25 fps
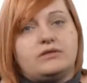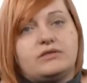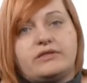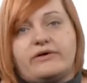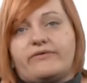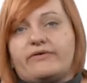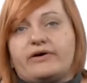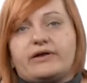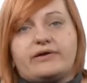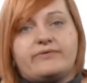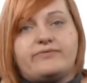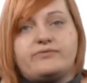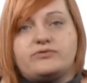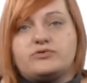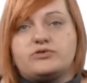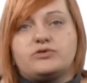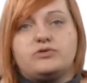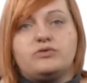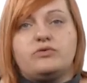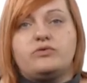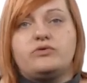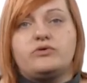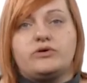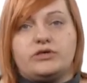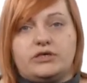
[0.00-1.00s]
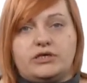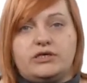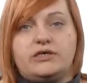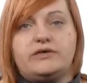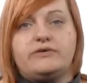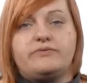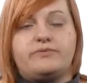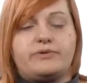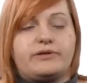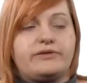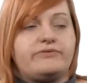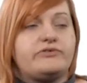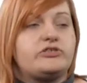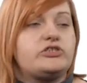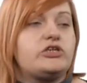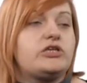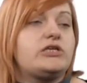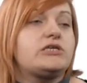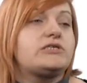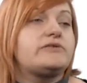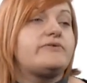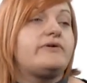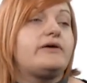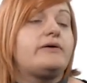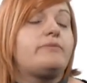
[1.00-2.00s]
товаров, услуг и в
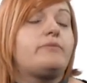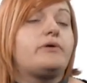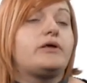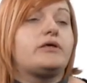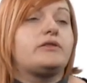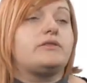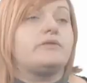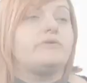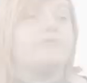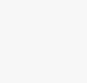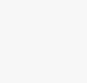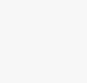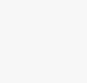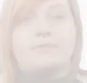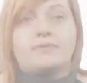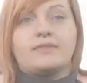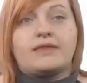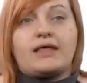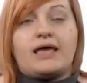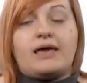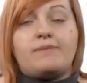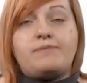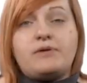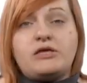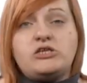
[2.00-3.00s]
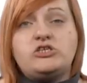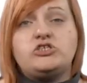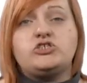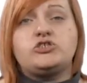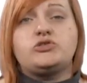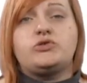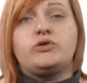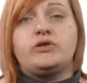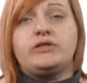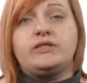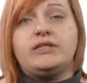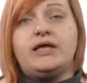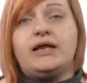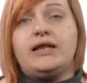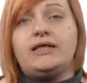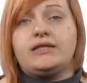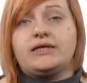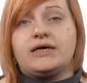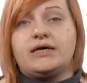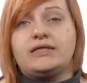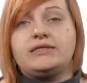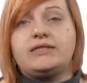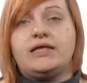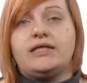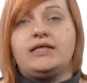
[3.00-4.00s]
продвижении своих брендов. Опять же,
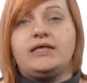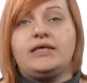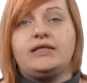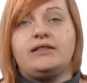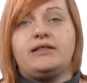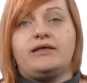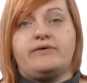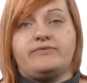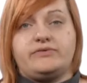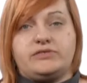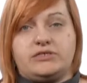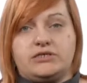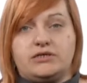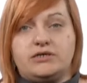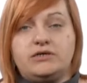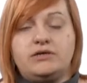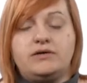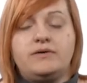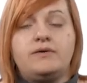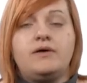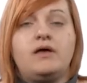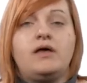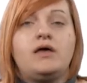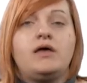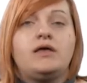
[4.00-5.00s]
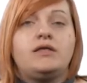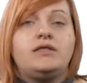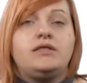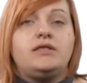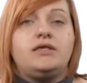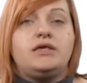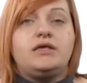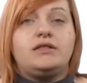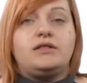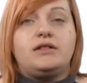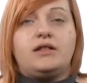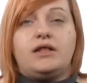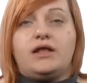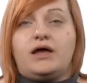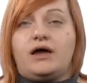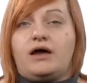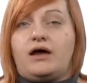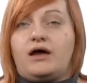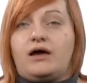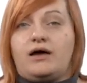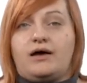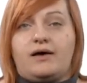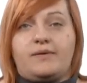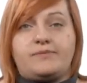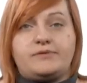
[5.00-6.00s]
сторителлинг это не для всех, не
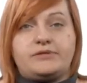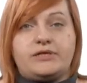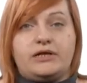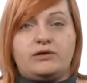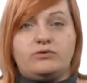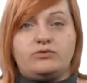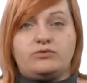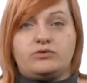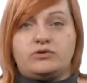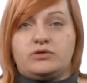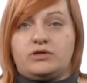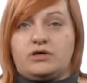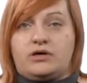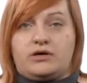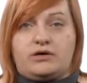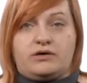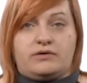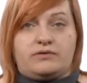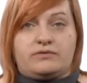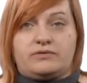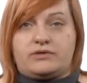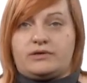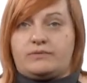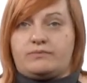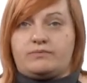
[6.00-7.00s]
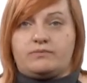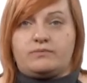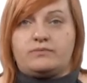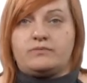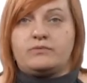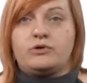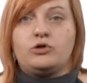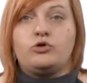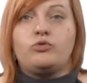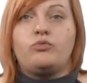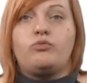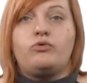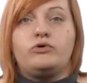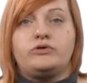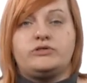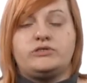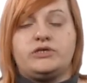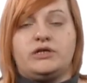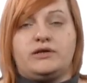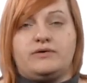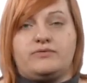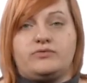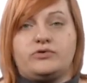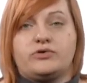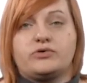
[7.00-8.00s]
для абсолютно там, любой
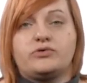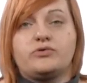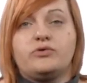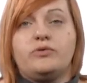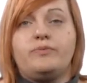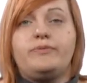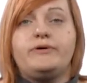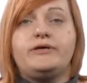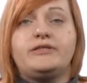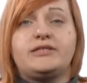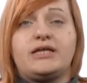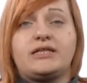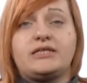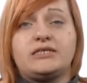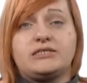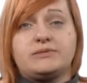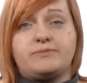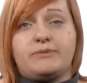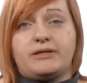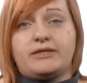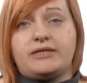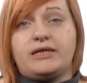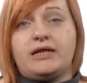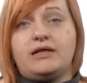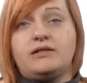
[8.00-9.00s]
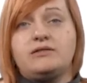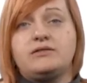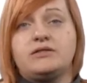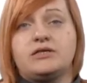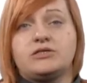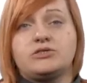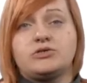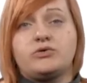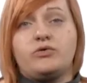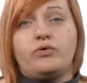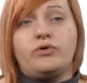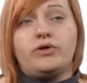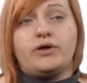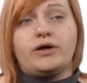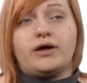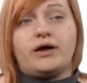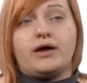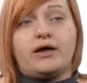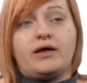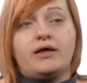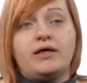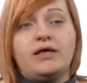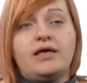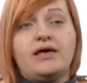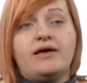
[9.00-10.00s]
целевой группы, и надо смотреть,
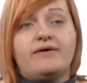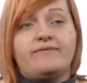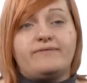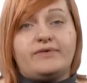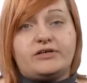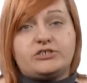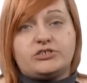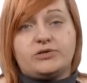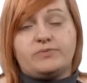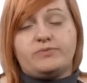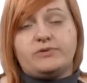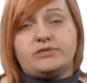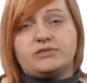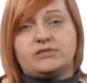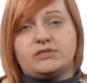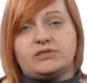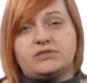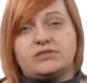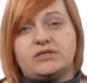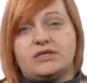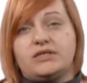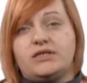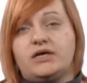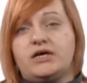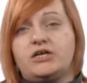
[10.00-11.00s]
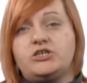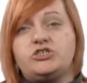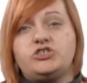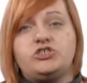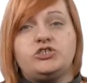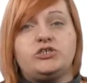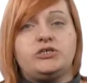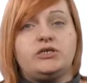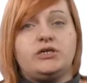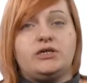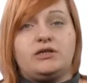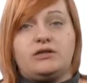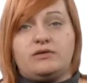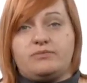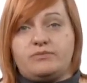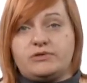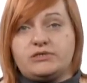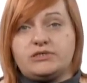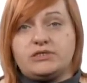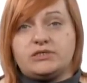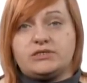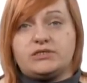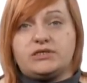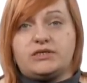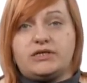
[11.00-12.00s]
насколько ваши бизнес-задачи или
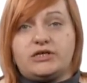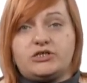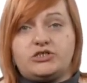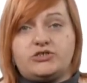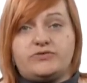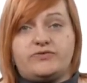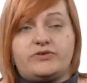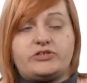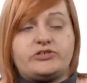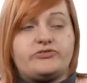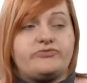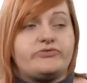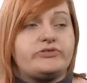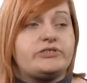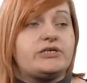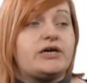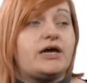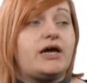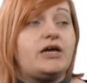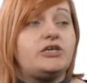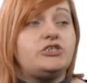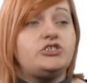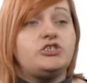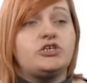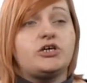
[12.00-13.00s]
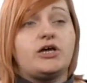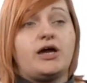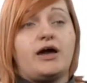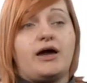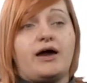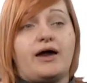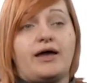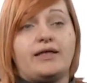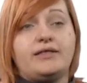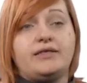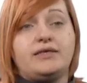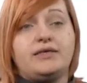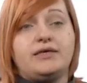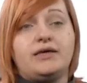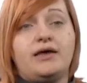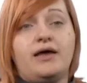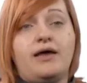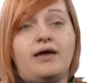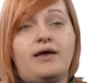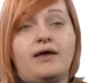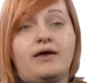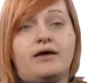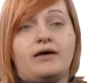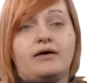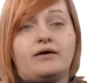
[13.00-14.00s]
бизнес-задачи вашего заказчика, они
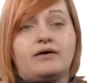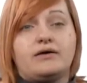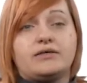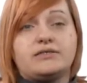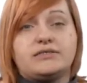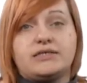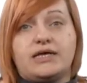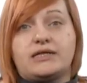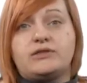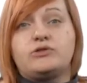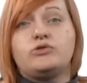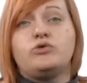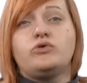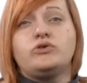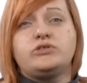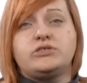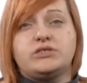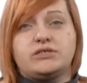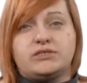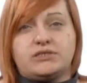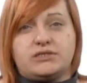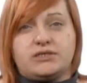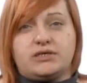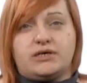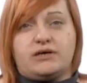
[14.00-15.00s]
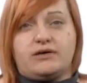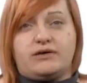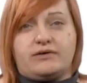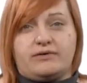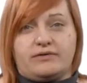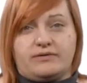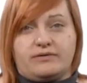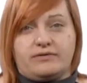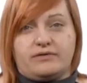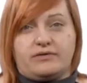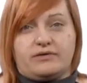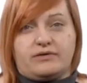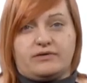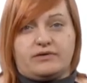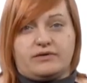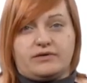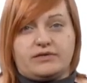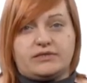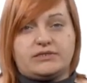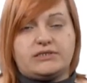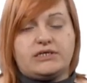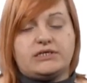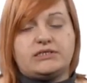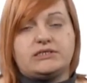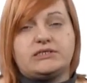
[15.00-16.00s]
а, соотносятся а,
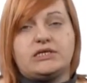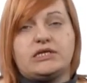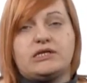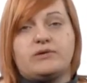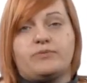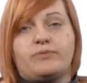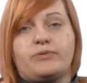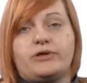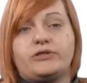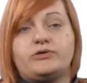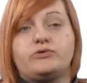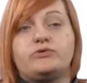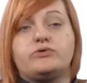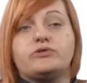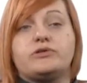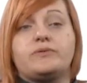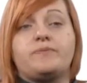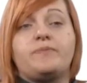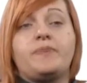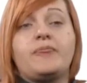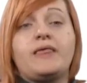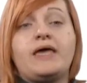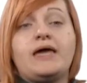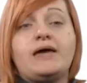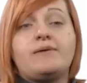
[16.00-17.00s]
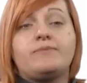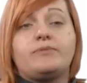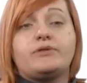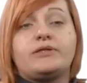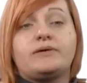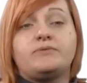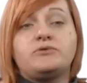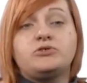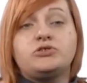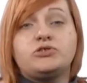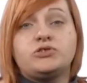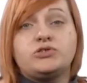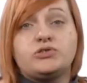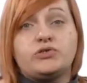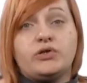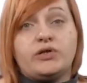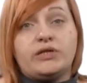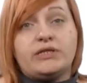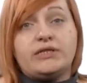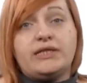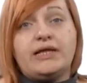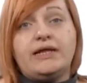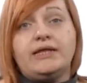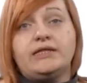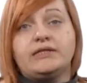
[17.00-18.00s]
с, с этим подходом. Потому что
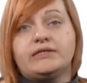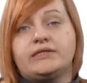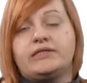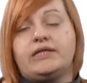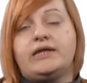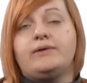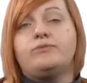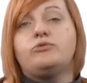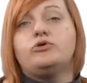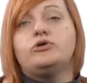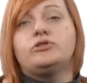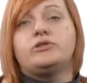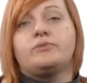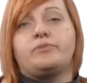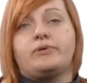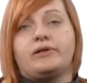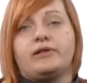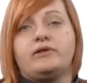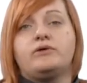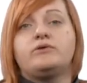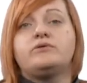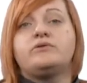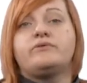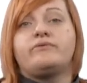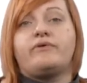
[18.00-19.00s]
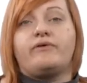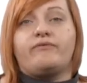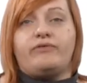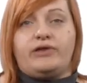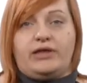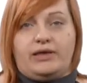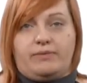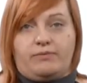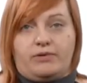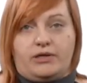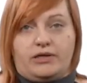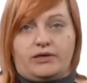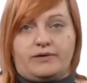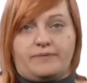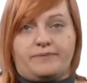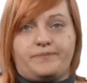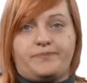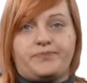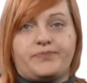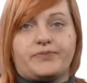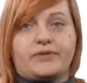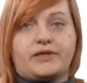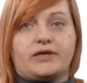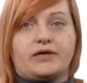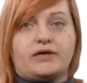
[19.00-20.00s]
сторителлинг требует определенного времени –
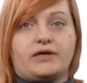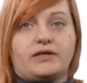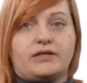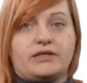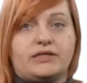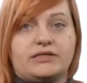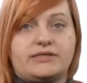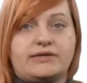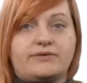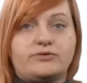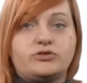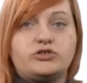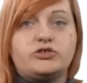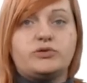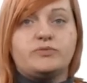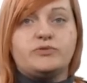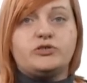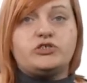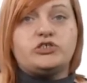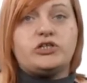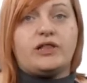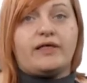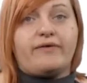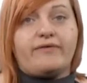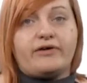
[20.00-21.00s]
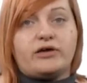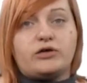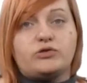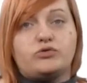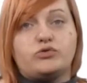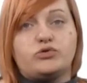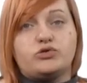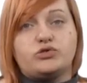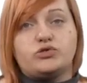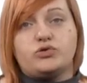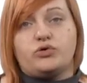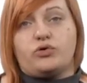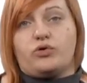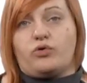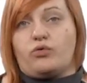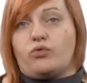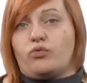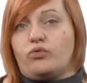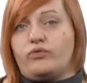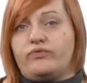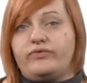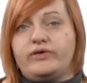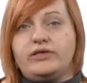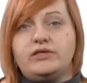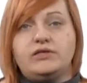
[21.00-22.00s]
а, для того, чтобы человек эту историю
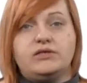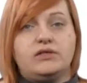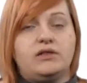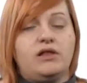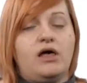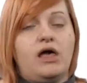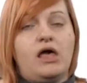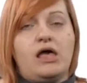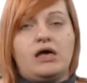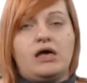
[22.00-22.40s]
увидел,